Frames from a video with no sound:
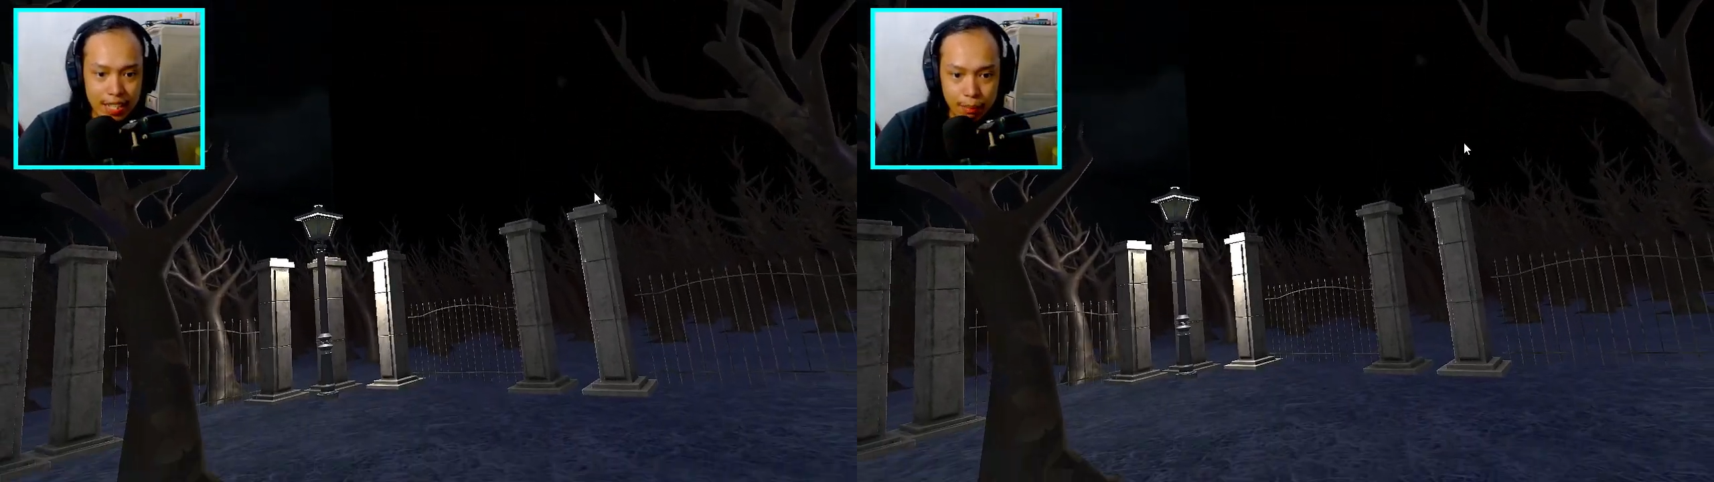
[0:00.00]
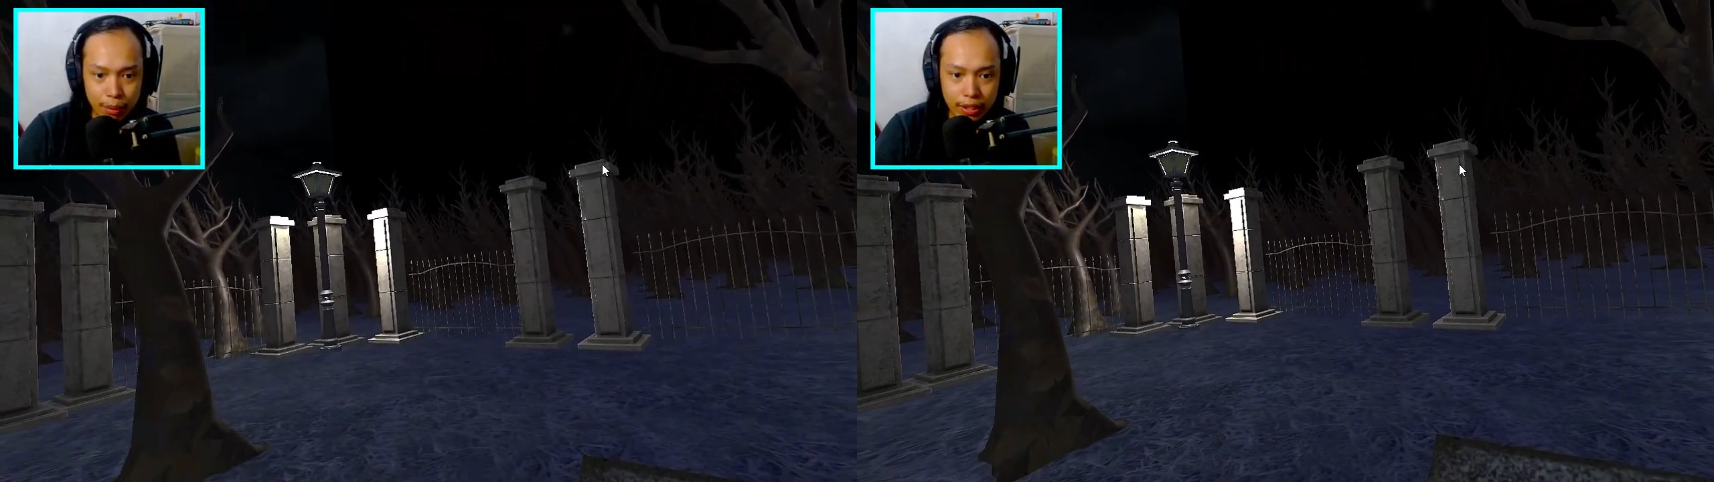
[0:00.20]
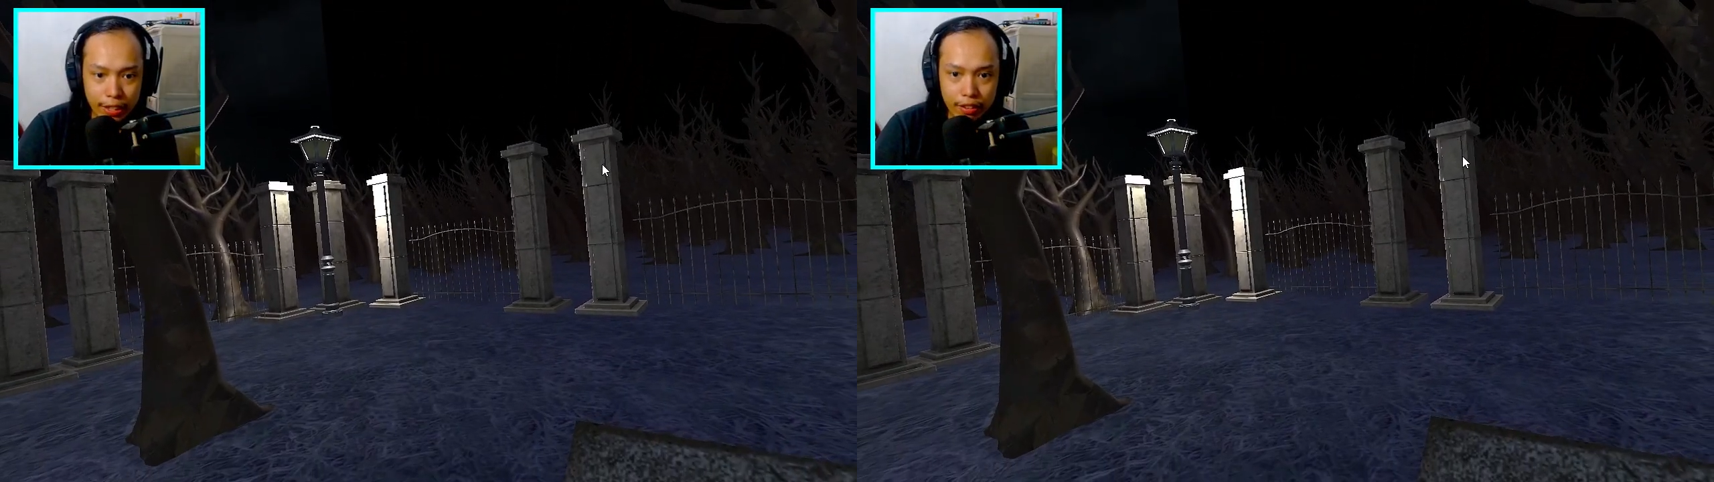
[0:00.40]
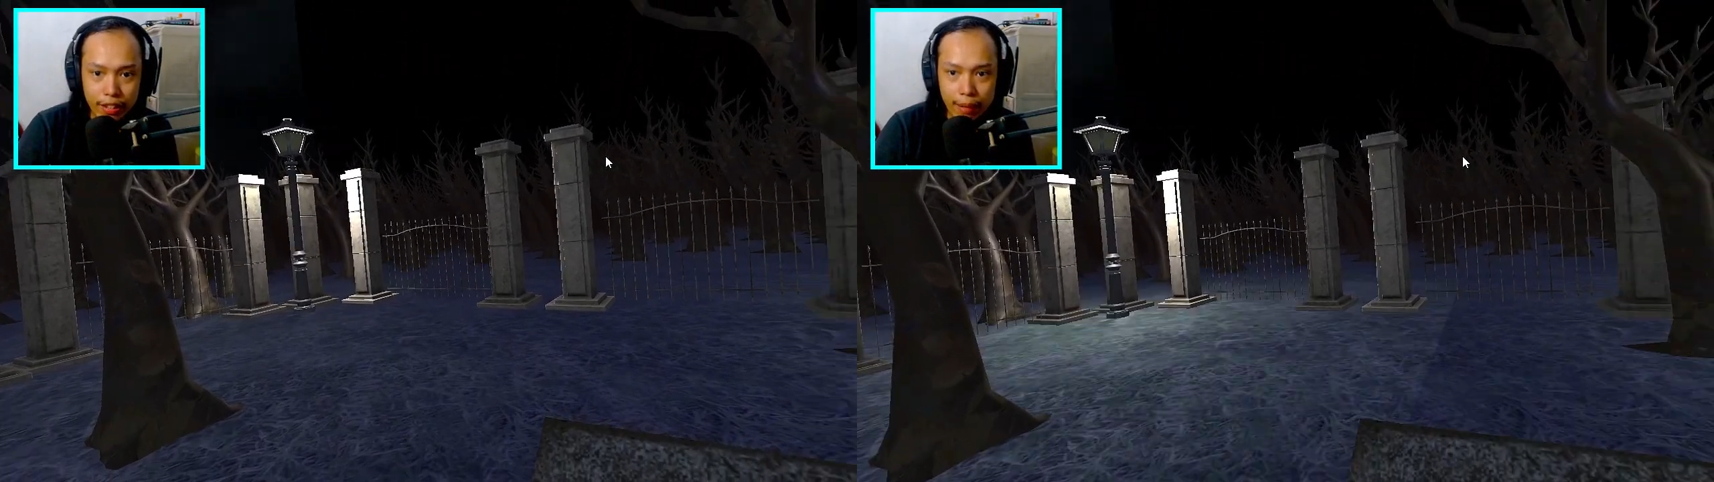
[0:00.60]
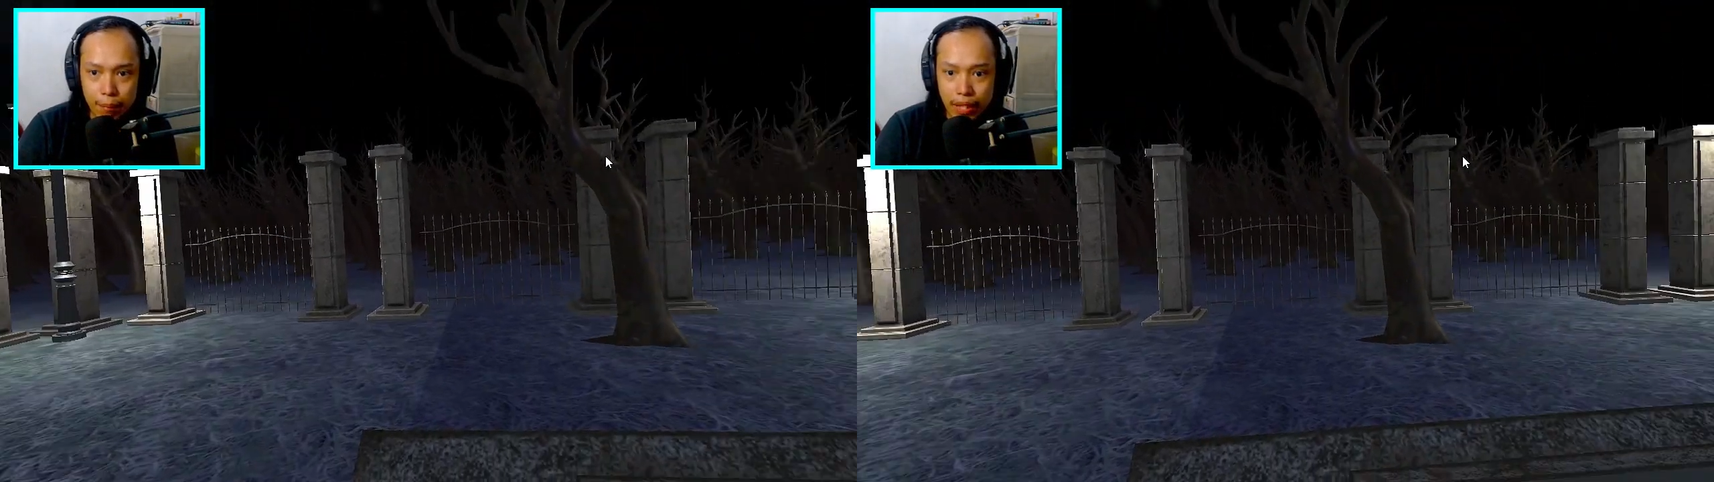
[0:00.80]
Smooth na yung
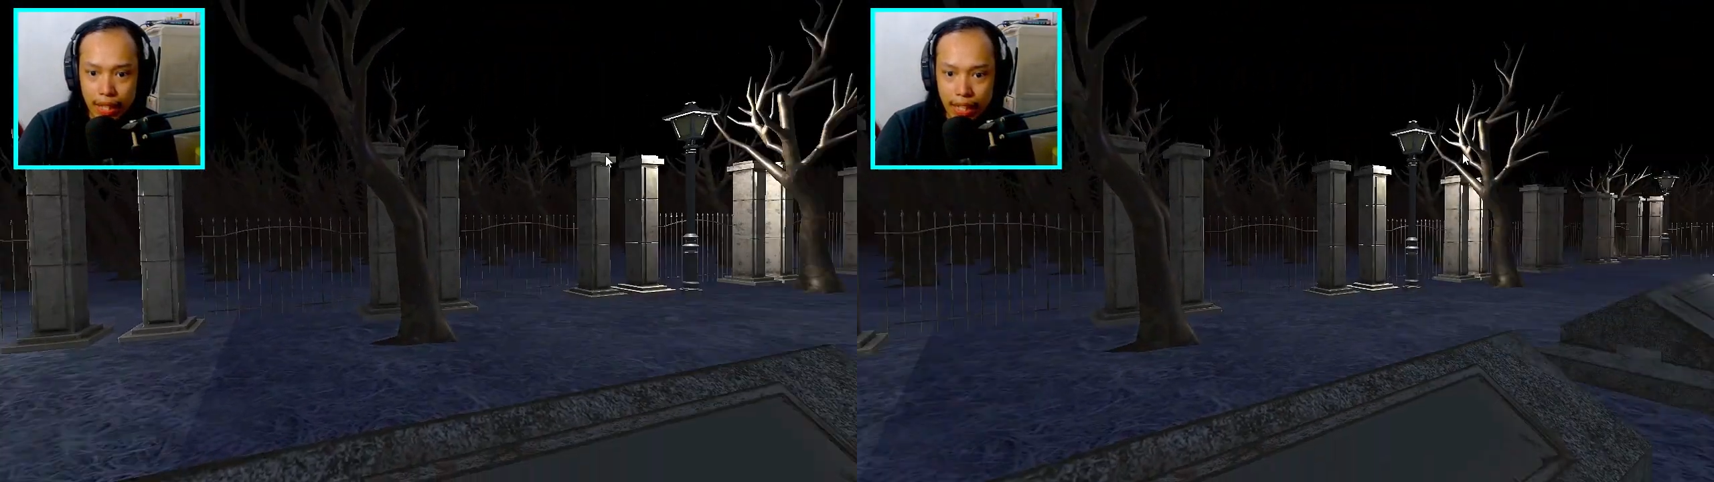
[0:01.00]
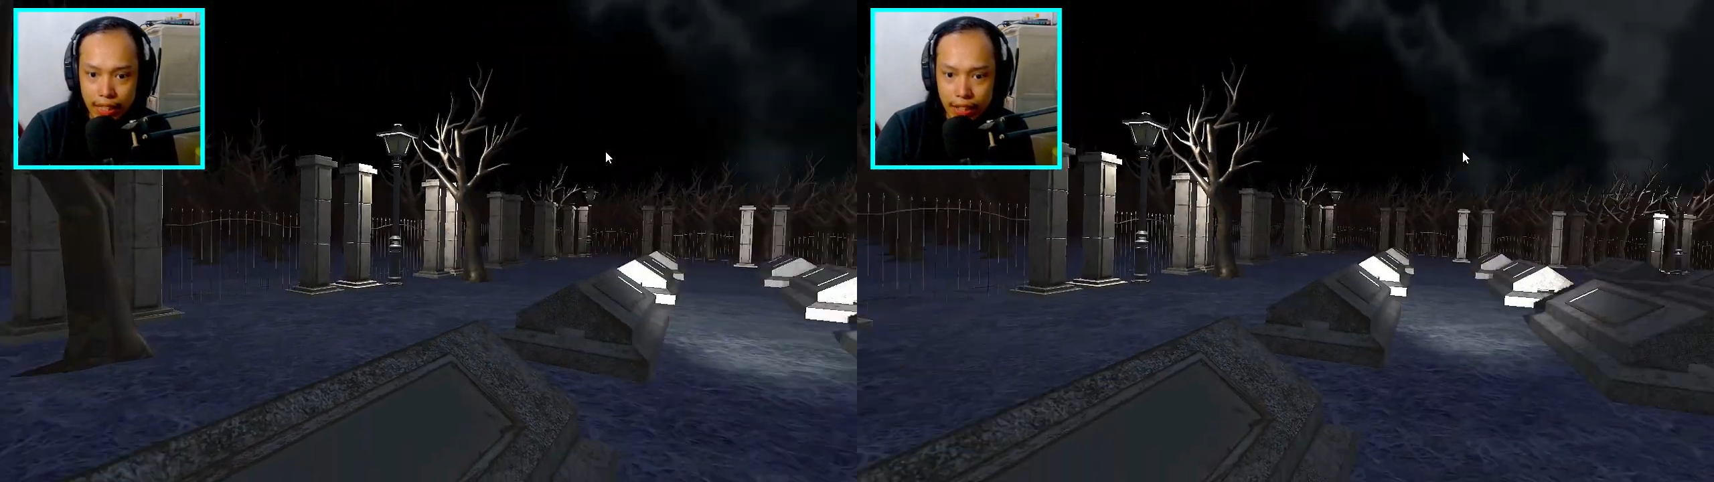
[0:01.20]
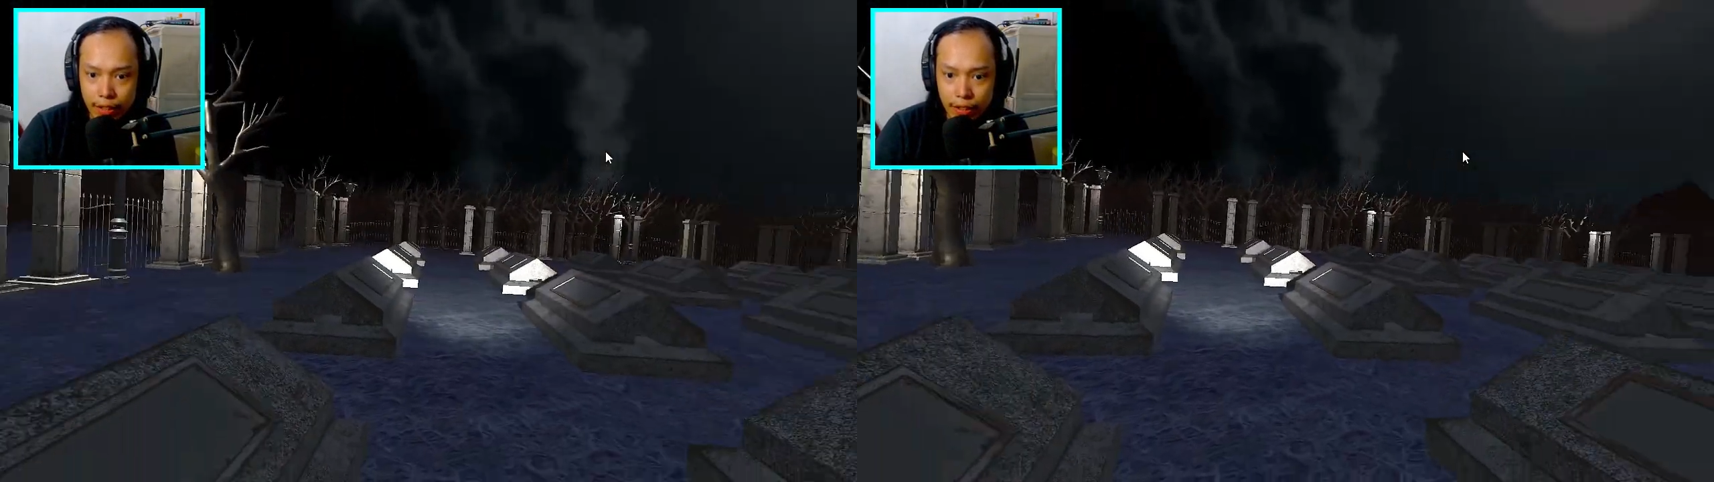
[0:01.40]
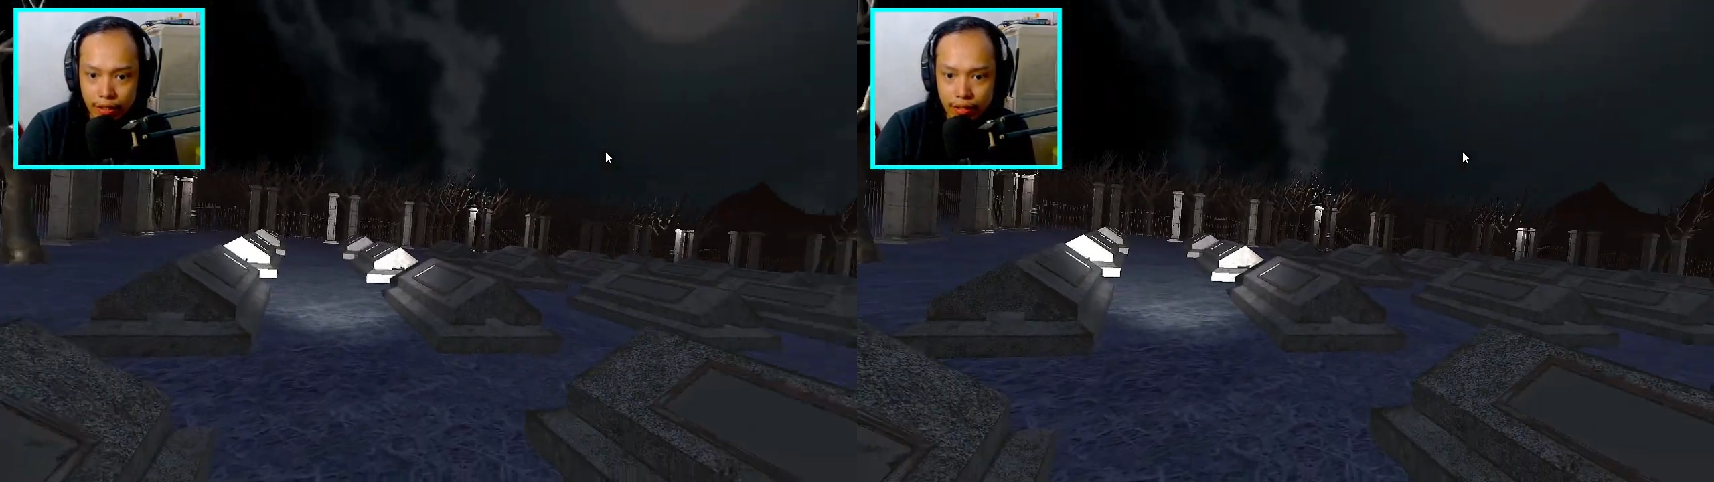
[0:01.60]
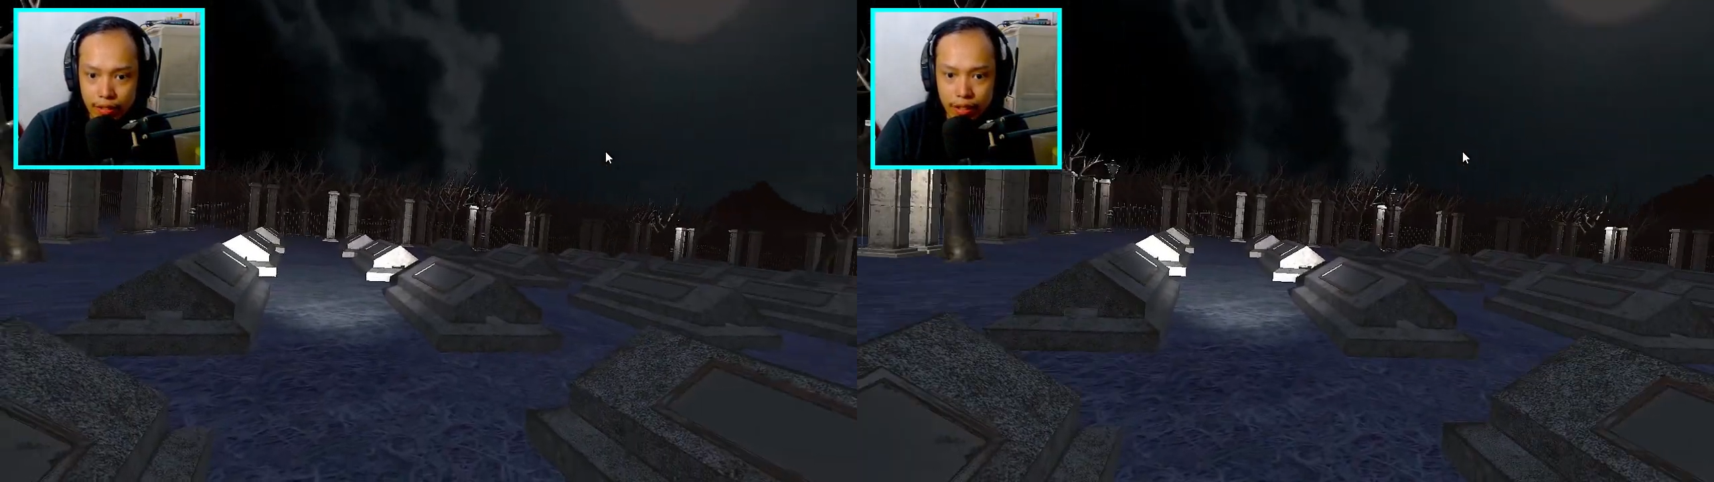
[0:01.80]
gameplay at ano yun.